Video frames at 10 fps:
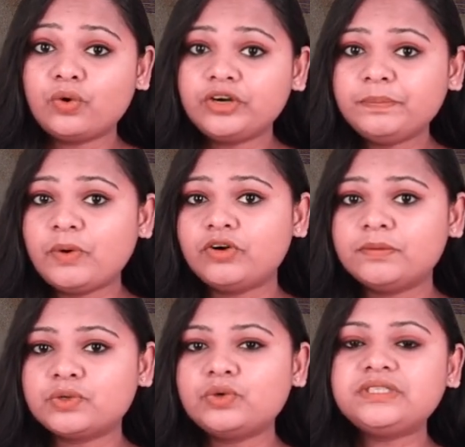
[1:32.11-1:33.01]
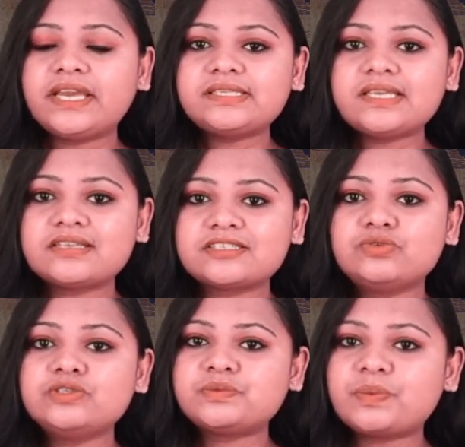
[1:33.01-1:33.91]
ఓడిపోవడంతో
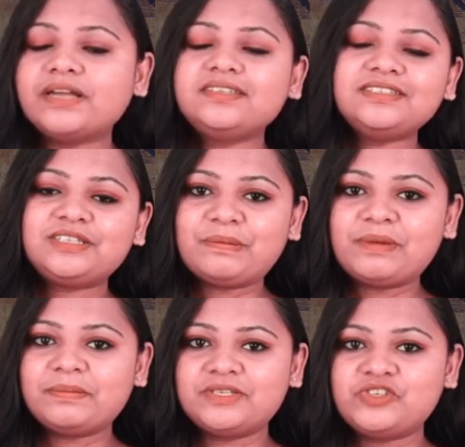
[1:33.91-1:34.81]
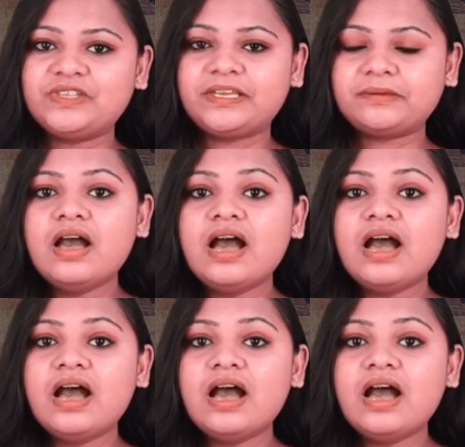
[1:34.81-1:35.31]
టెక్సాస్కు స్వాతంత్ర్యం లభించింది